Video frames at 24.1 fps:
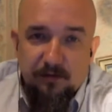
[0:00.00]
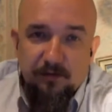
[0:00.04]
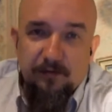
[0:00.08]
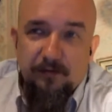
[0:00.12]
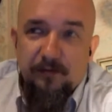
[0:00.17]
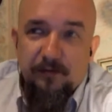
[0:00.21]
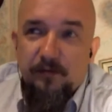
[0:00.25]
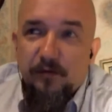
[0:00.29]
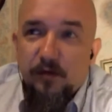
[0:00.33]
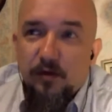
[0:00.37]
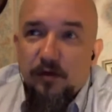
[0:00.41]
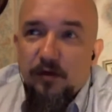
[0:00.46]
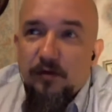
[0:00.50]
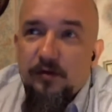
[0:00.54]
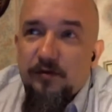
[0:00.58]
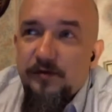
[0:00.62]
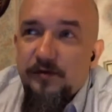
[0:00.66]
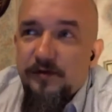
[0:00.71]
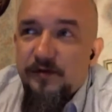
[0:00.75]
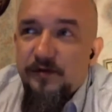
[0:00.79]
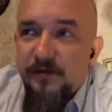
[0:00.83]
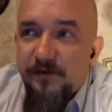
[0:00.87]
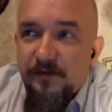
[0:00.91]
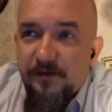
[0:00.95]
в,
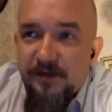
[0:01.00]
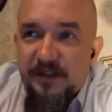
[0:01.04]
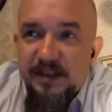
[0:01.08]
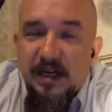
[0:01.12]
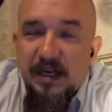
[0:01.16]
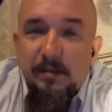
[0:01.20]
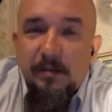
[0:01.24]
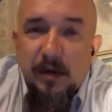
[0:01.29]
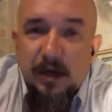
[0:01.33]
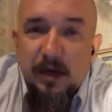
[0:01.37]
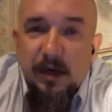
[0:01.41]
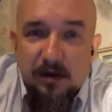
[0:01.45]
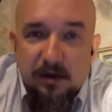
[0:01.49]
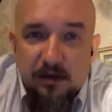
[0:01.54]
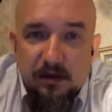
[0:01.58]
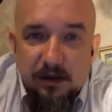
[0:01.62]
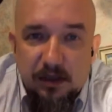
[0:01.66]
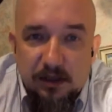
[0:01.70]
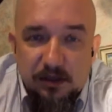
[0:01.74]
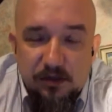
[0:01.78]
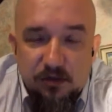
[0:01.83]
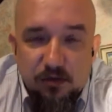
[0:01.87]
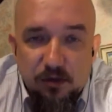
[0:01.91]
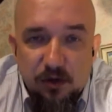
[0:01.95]
в теме
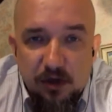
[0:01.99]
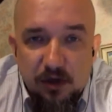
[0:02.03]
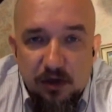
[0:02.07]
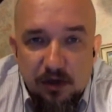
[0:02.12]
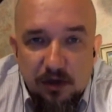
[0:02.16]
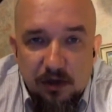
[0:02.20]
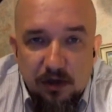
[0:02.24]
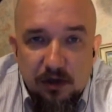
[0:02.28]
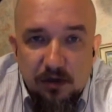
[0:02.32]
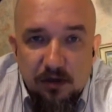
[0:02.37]
настолько